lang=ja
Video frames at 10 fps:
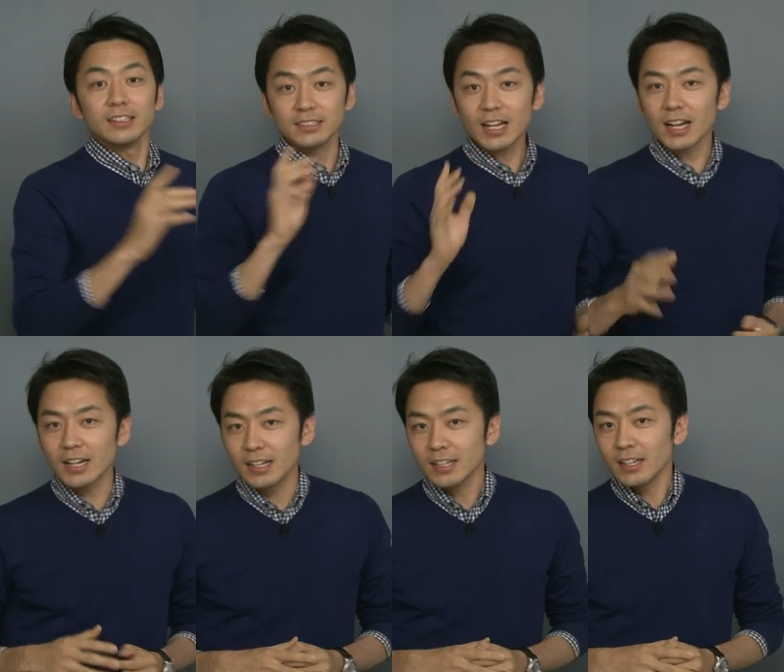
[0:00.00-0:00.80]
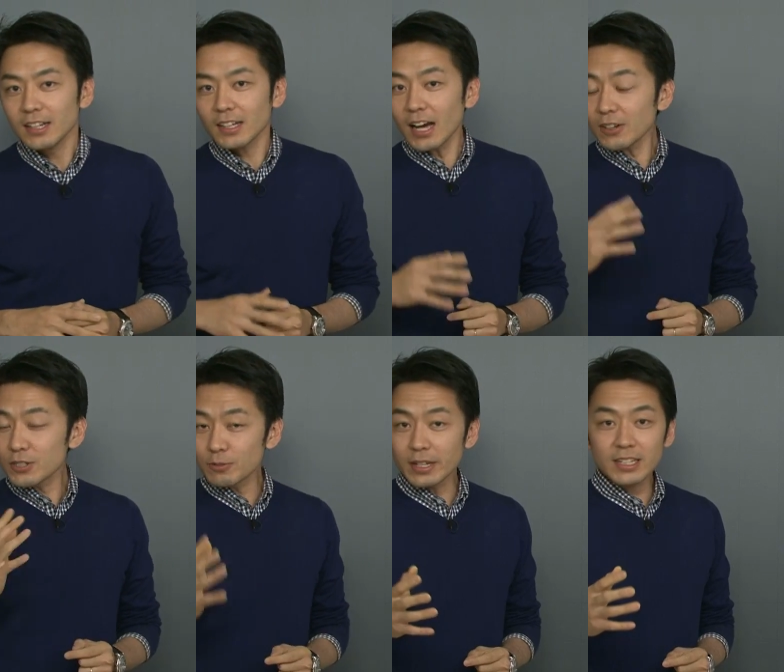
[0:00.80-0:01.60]
じゃあ彼
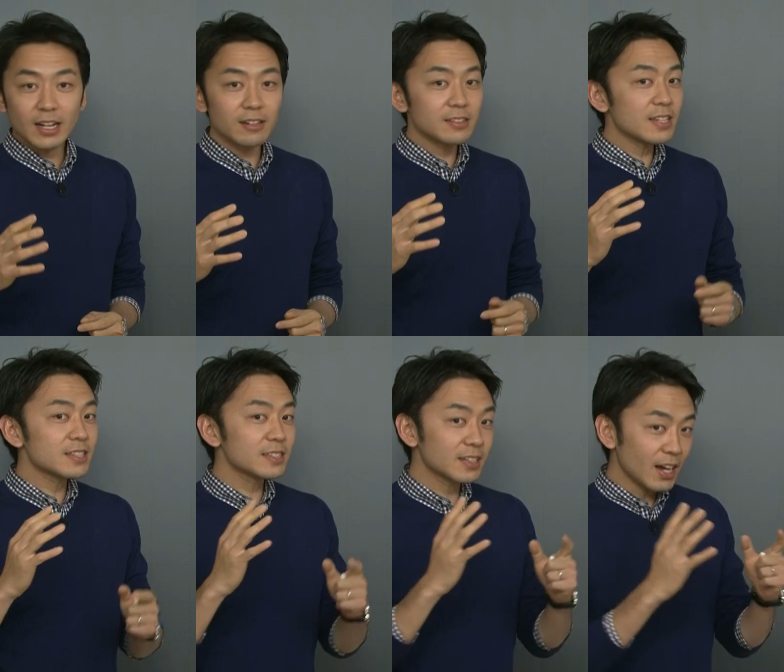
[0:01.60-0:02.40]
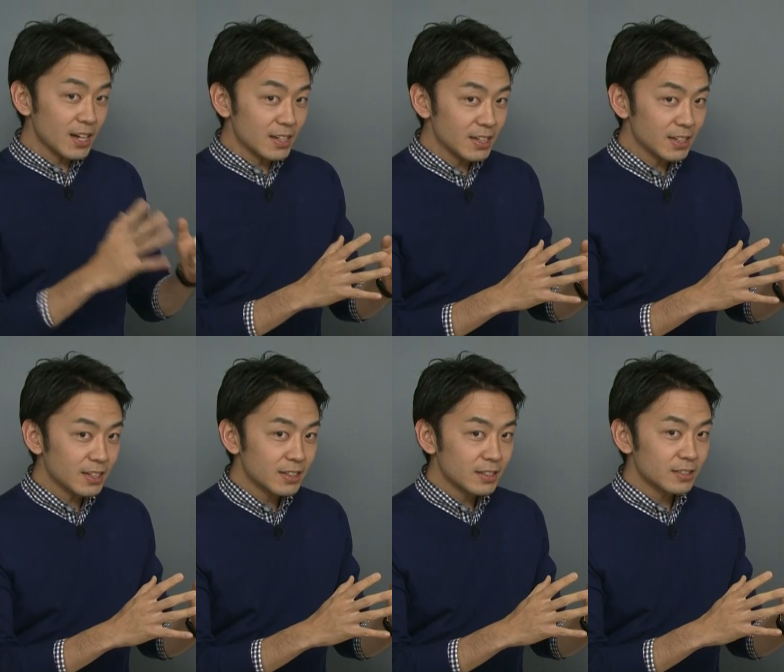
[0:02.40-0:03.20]
女は光ですかっ
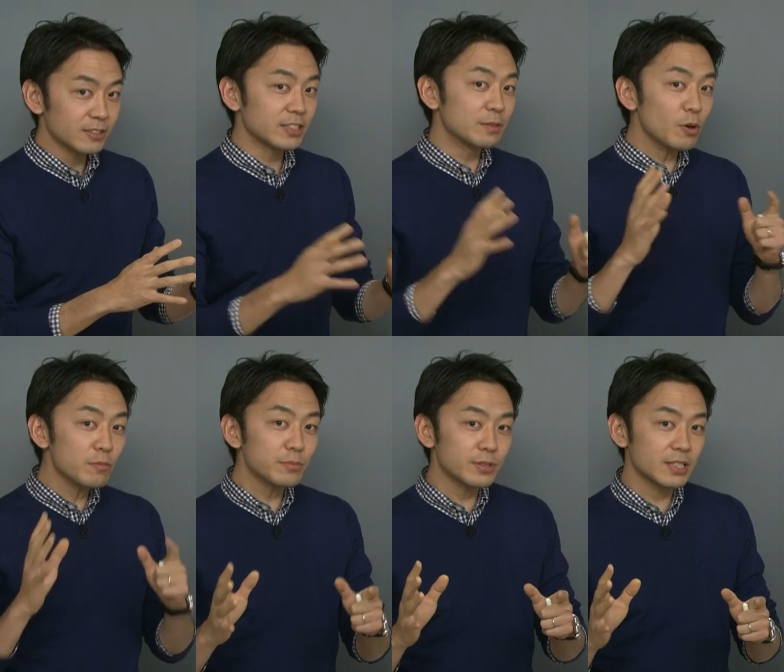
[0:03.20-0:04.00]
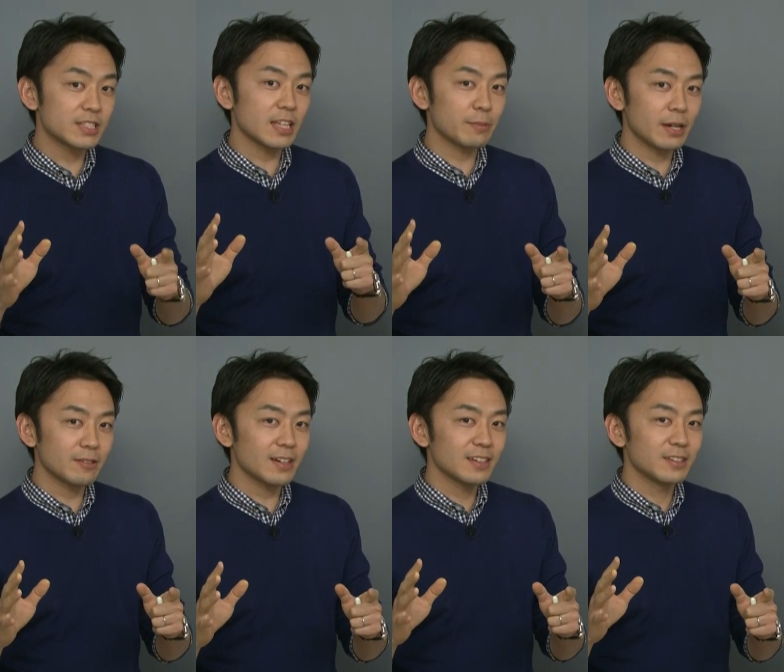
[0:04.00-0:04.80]
ていう疑問文にしたい場合
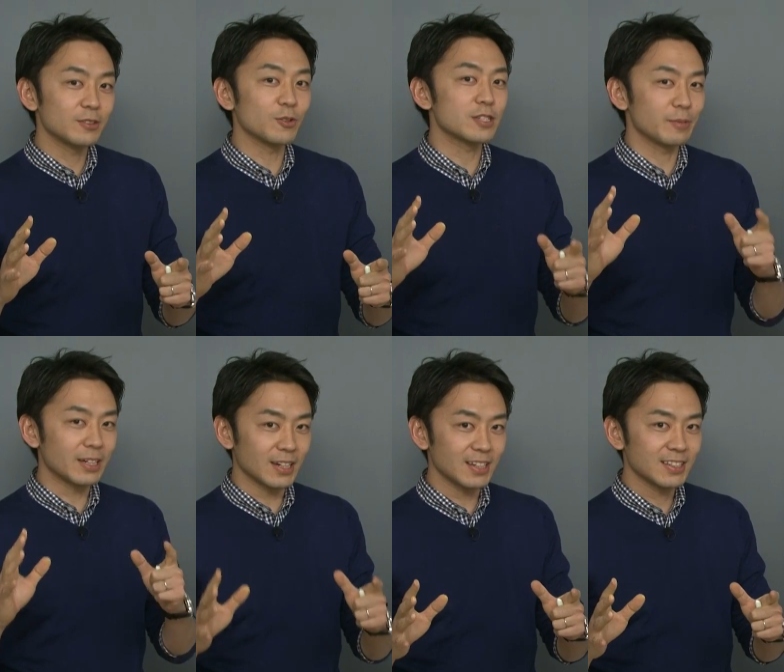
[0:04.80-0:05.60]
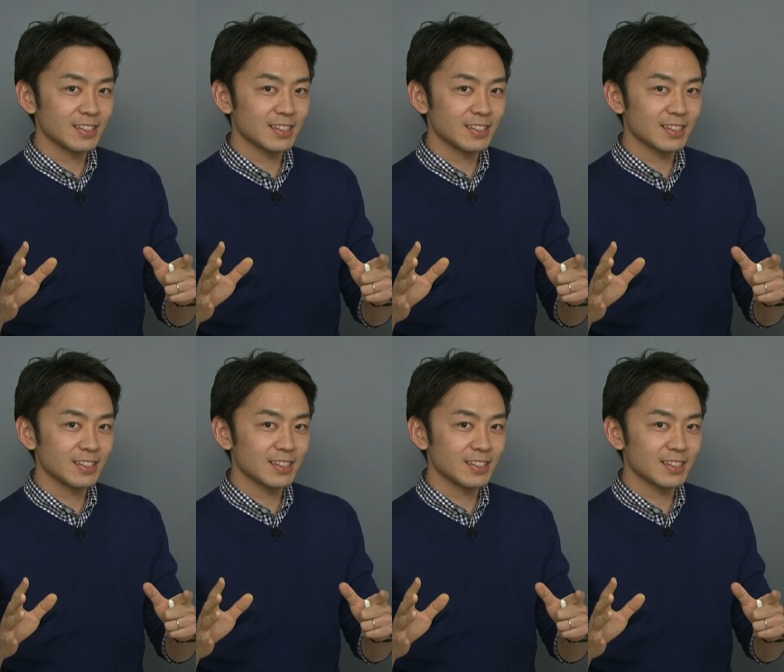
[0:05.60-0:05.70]
はどうすればいいかな。